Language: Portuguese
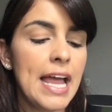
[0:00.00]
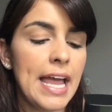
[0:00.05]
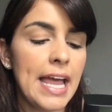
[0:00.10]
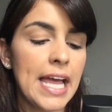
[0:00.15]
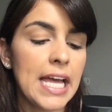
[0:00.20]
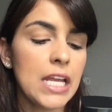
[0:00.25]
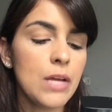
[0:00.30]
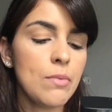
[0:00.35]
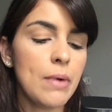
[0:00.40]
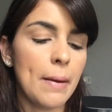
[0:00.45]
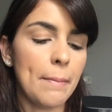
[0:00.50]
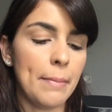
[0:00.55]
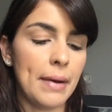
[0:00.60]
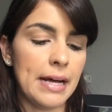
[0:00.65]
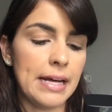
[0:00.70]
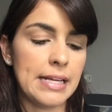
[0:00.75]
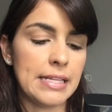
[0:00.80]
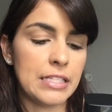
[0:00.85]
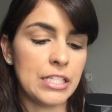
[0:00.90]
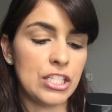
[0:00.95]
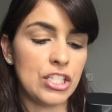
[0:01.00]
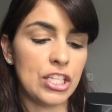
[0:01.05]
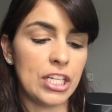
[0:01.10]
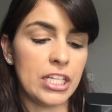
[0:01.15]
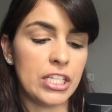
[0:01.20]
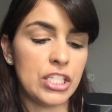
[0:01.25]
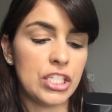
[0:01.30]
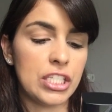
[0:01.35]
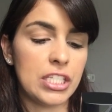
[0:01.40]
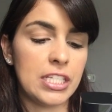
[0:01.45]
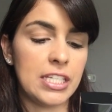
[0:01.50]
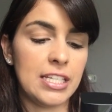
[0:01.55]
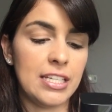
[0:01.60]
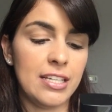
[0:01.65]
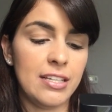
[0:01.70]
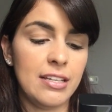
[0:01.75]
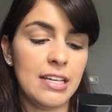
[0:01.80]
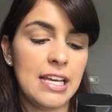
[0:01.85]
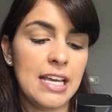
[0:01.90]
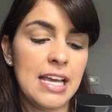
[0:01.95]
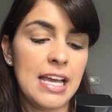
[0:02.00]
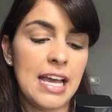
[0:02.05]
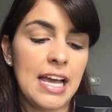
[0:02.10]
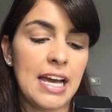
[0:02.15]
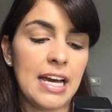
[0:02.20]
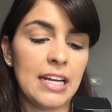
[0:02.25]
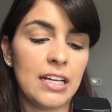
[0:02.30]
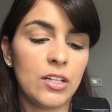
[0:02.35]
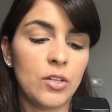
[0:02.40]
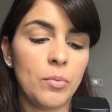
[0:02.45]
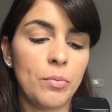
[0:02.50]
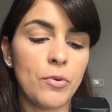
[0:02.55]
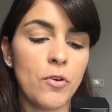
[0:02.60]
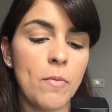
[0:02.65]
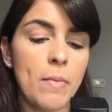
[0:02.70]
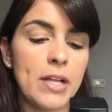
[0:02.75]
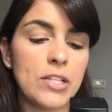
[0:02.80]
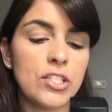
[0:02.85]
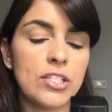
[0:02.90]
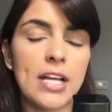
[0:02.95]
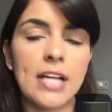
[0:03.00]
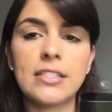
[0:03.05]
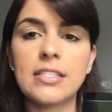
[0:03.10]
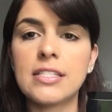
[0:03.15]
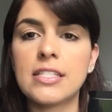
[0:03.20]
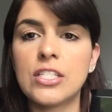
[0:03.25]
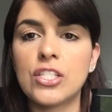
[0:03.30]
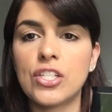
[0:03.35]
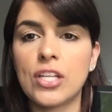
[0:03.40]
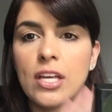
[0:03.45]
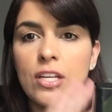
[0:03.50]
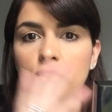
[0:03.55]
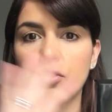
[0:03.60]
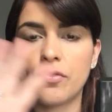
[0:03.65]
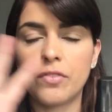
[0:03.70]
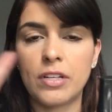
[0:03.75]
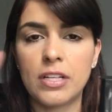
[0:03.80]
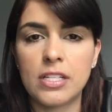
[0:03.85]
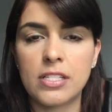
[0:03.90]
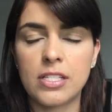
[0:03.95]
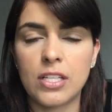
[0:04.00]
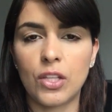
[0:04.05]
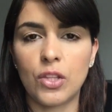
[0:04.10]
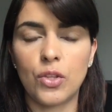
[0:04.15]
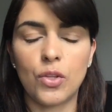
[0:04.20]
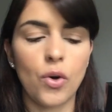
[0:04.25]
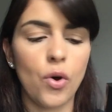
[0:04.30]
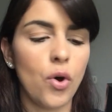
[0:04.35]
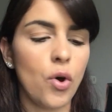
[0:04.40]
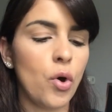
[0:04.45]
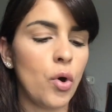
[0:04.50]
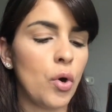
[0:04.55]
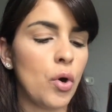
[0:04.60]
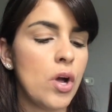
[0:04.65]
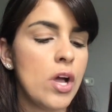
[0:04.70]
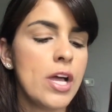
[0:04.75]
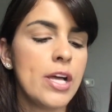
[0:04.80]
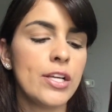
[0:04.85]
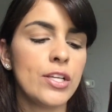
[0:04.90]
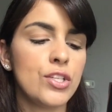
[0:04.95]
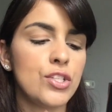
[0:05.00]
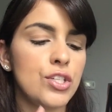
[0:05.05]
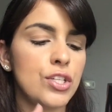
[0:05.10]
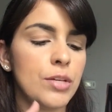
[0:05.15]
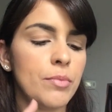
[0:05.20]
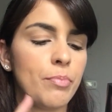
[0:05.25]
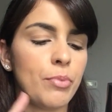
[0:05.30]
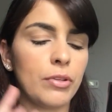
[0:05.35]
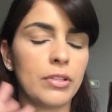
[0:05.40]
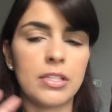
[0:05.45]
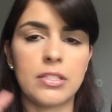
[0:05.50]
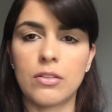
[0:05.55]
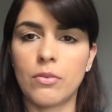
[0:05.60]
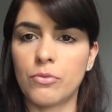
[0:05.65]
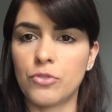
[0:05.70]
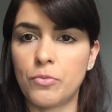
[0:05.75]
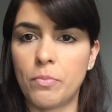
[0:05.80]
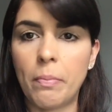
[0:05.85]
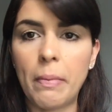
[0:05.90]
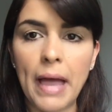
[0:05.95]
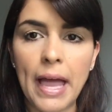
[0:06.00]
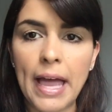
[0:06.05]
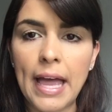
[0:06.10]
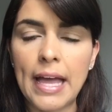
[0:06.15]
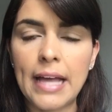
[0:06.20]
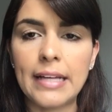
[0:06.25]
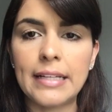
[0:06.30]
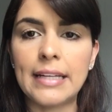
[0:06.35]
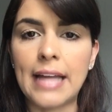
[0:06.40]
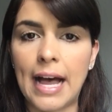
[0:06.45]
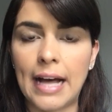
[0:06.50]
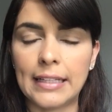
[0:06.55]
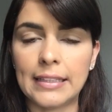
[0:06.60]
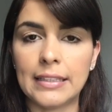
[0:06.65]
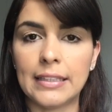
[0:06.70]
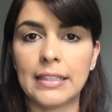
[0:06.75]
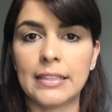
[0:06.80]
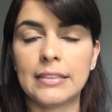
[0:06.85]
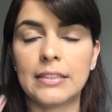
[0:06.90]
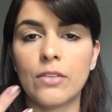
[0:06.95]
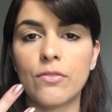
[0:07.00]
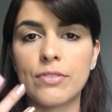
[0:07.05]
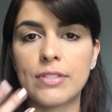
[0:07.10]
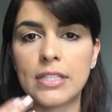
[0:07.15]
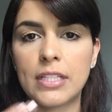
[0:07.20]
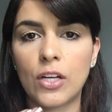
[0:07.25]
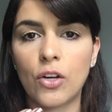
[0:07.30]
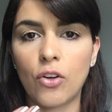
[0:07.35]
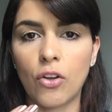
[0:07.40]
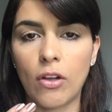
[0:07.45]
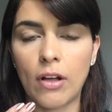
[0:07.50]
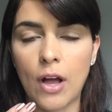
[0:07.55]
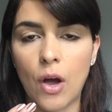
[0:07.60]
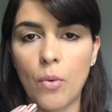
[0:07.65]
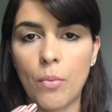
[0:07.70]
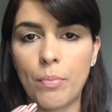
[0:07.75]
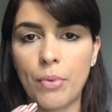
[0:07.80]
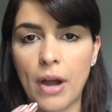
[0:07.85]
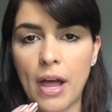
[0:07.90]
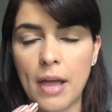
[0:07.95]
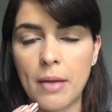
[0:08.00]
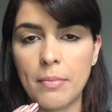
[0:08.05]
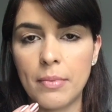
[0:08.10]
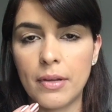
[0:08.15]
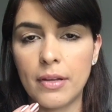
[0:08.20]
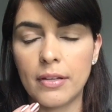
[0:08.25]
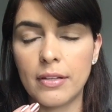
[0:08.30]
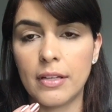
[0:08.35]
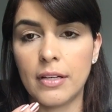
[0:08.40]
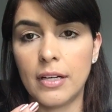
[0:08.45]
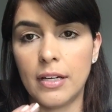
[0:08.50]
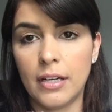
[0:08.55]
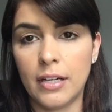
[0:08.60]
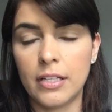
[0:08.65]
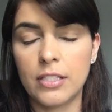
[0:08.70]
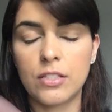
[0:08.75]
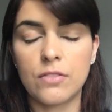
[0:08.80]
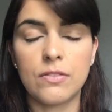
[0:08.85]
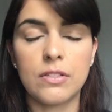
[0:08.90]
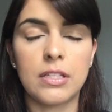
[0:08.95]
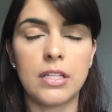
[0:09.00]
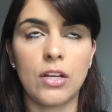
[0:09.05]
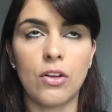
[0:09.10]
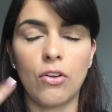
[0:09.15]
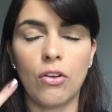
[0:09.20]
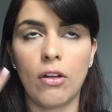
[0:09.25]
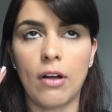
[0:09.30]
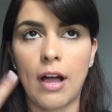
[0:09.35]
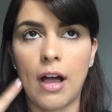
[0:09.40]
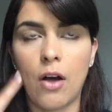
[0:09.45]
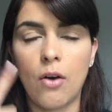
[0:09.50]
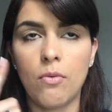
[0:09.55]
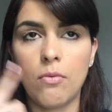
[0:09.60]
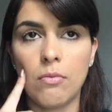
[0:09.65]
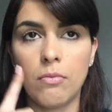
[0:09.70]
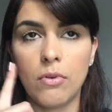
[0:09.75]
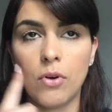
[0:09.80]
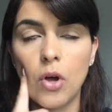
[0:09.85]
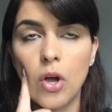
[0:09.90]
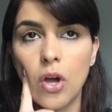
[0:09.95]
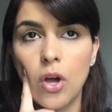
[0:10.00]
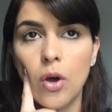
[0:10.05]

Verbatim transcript: Ela é uma base, gente, que ela não promete nada assim de rejuvenescedor, de proteção de pele, nada. Então você tem que colocar um primer antes, você tem que colocar um